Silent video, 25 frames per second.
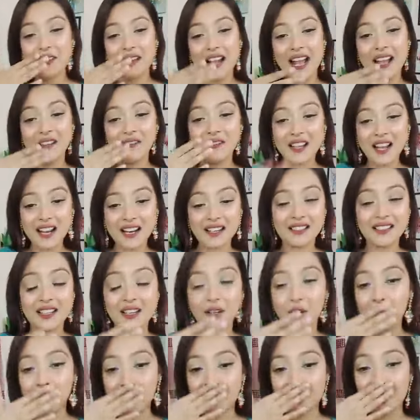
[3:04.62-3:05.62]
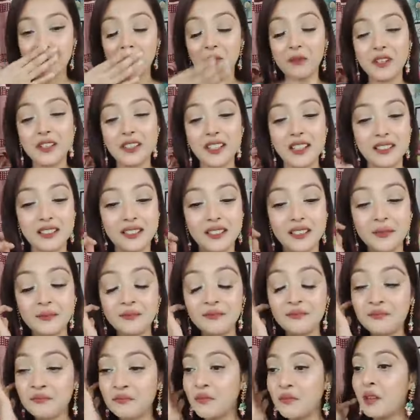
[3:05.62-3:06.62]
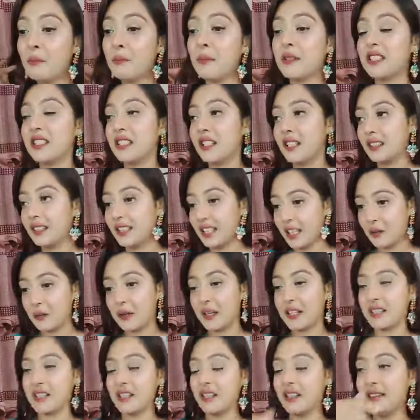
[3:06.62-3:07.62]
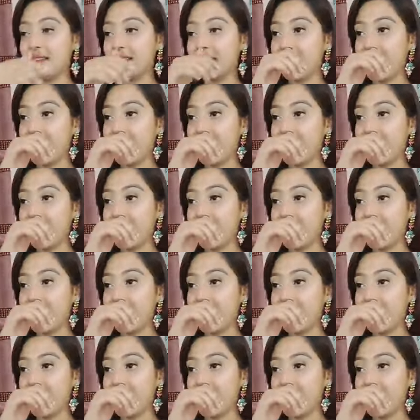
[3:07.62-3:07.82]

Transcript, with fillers: লাইভে আসে খুশিতে মরে যাচ্ছি বাচ্চাটাকে দেও একটা